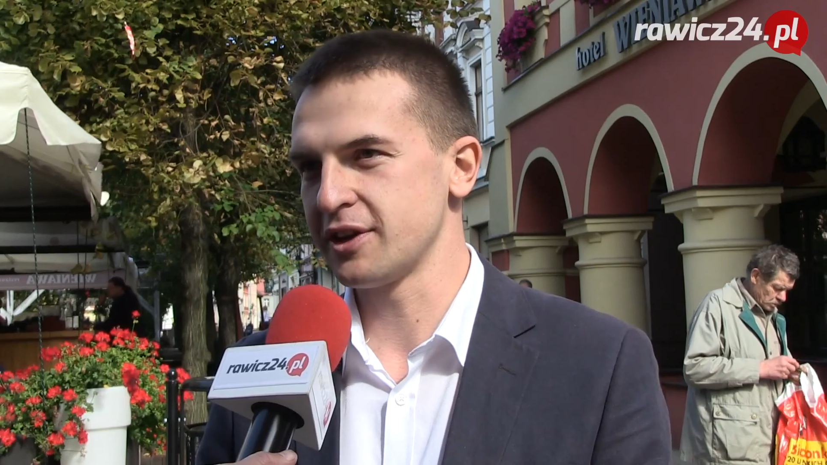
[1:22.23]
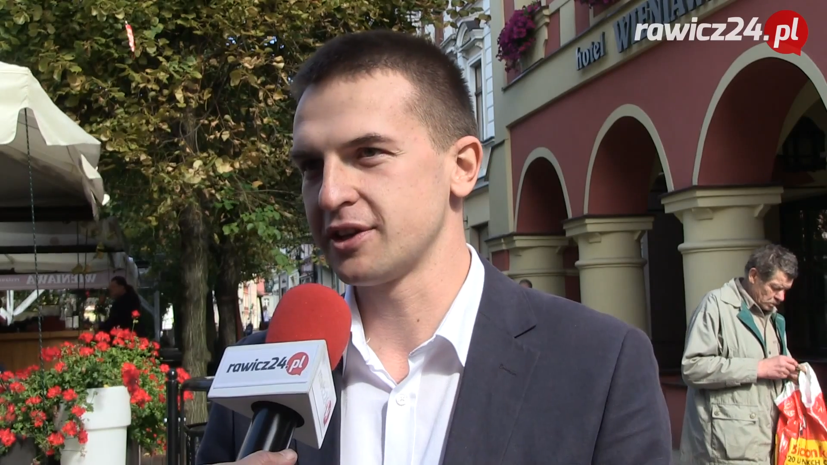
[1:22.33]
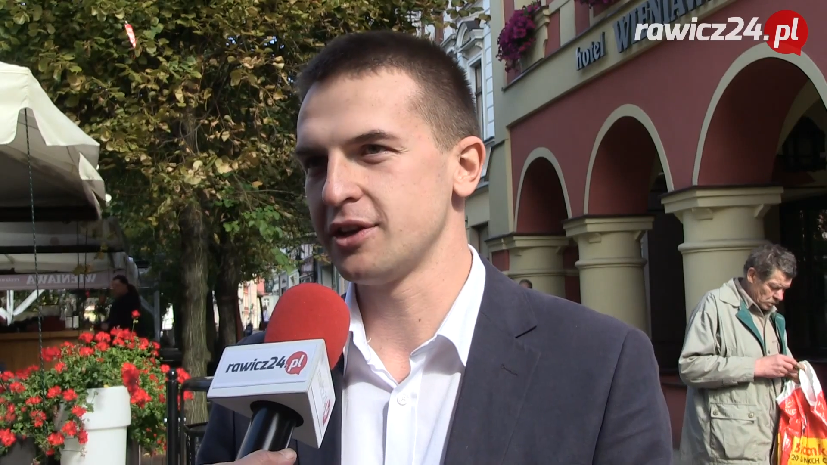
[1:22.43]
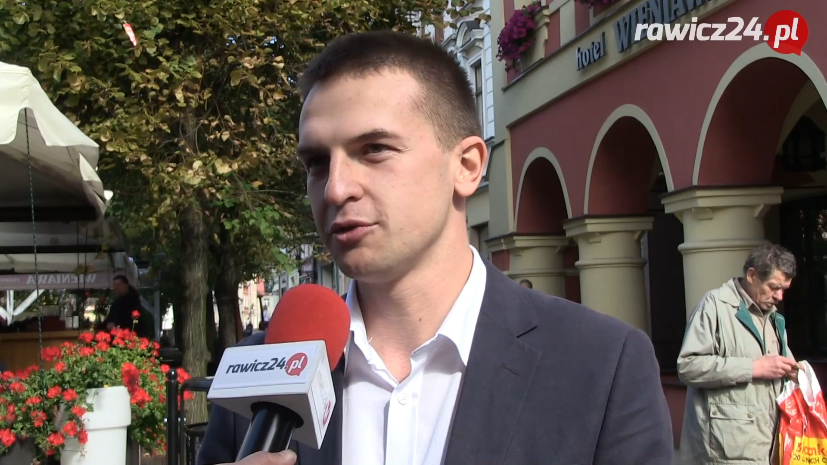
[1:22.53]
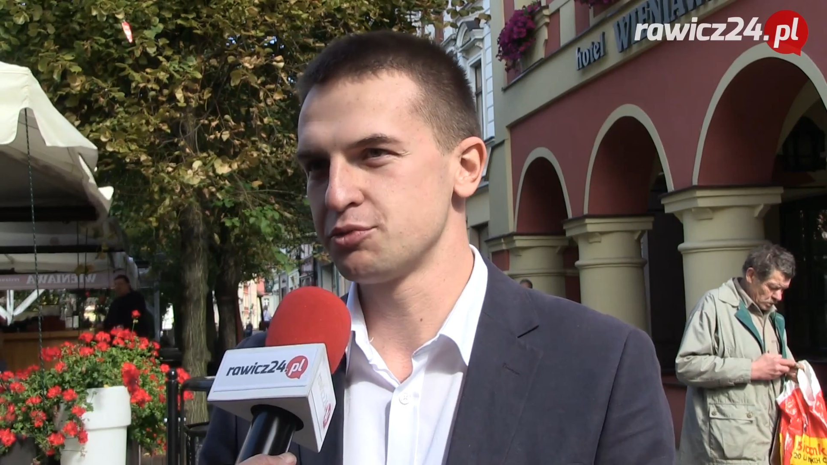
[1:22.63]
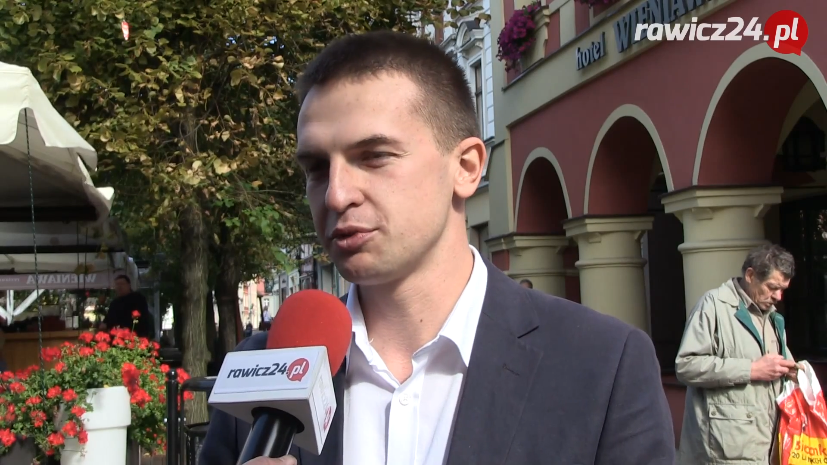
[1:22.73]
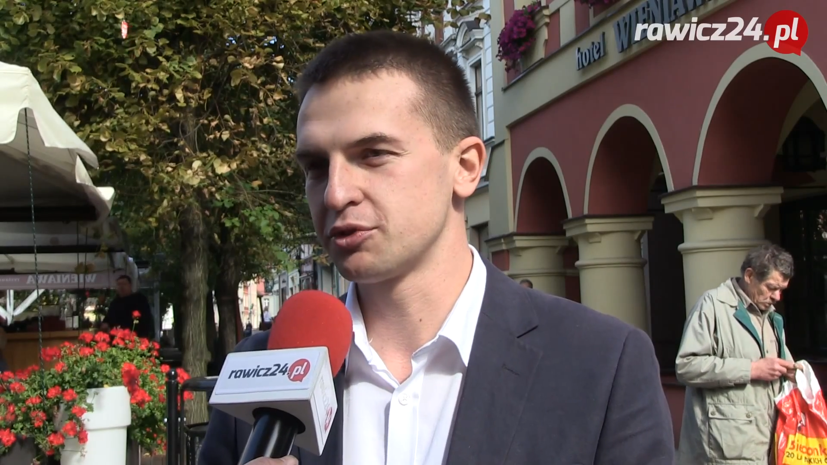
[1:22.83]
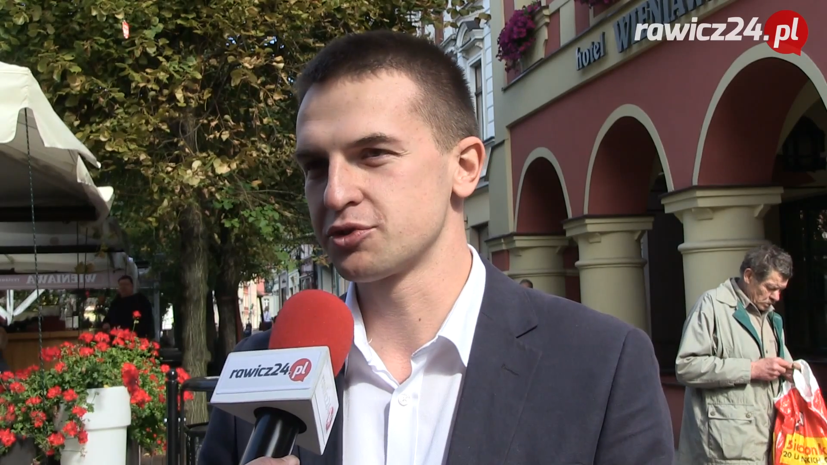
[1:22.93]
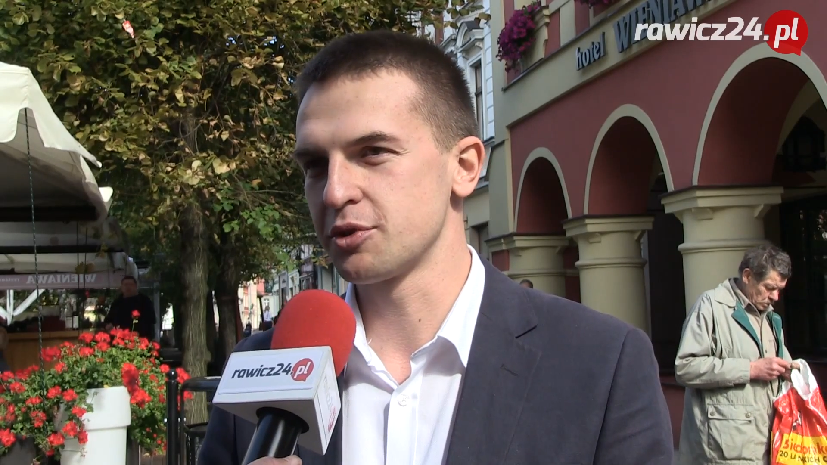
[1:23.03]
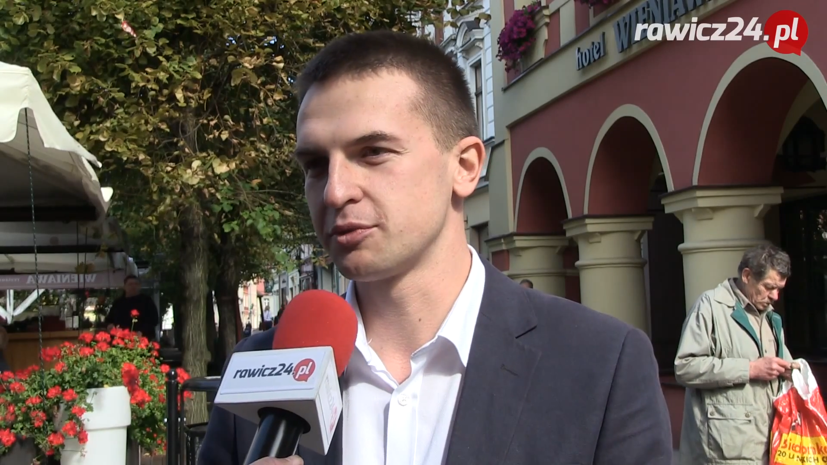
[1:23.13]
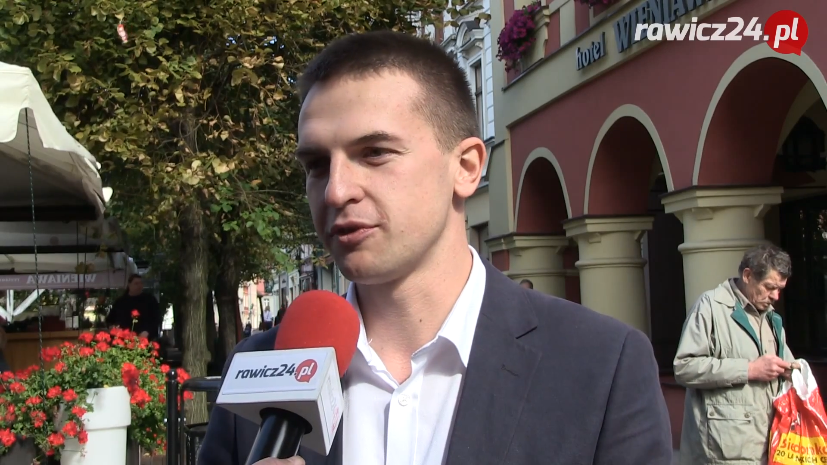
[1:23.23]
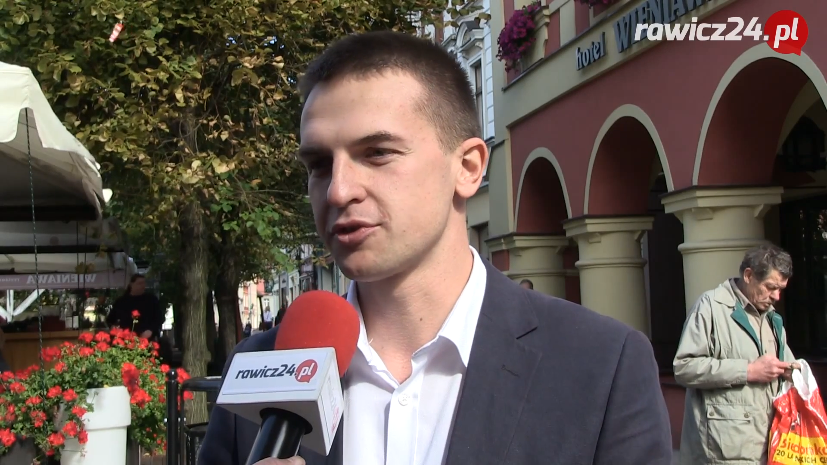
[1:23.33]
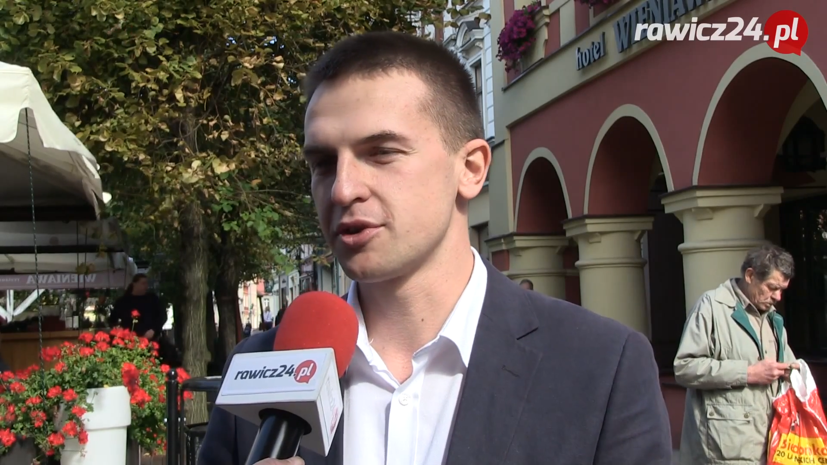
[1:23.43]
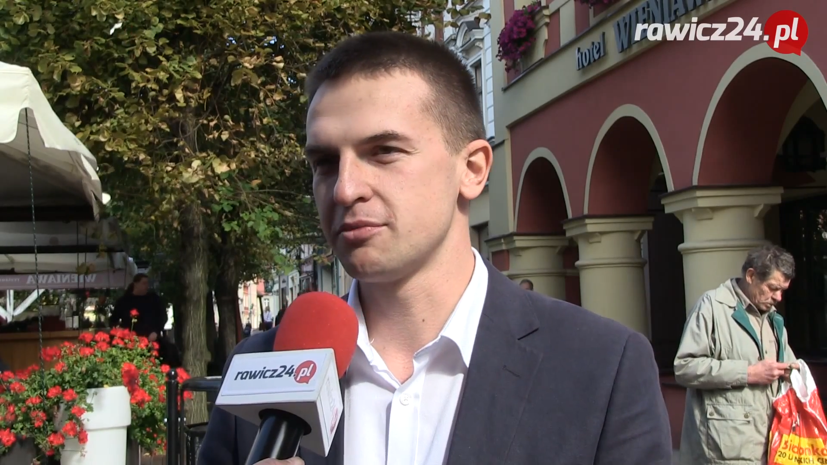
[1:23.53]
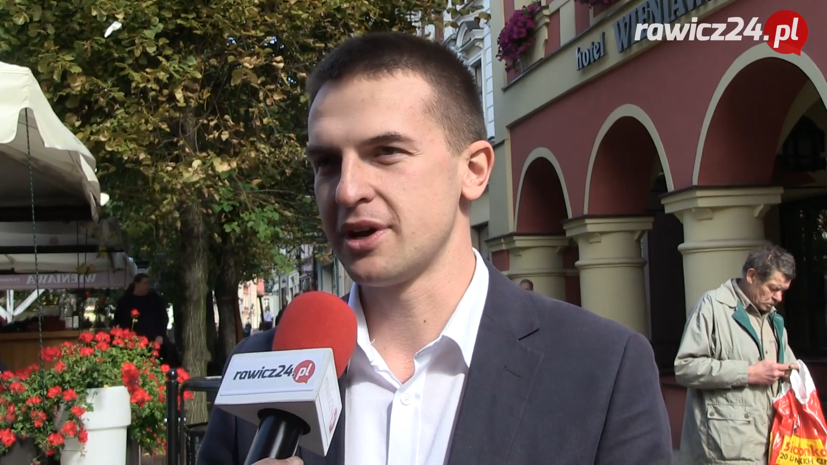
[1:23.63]
fajna, ludźmi, którzy ją
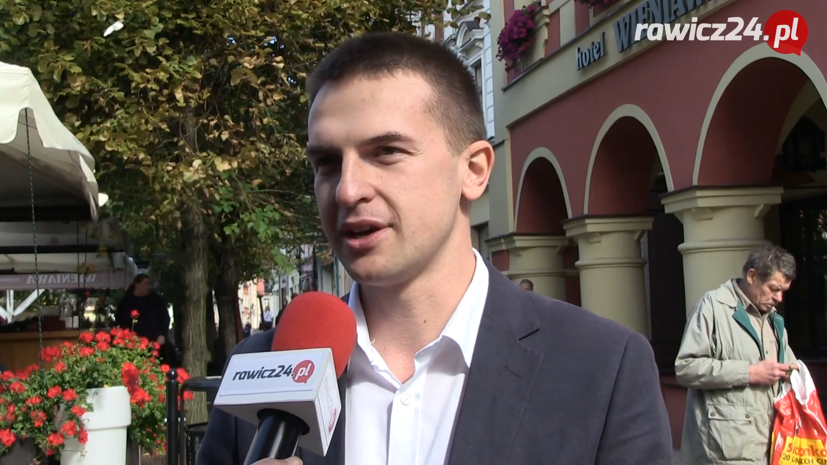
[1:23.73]
tworzą,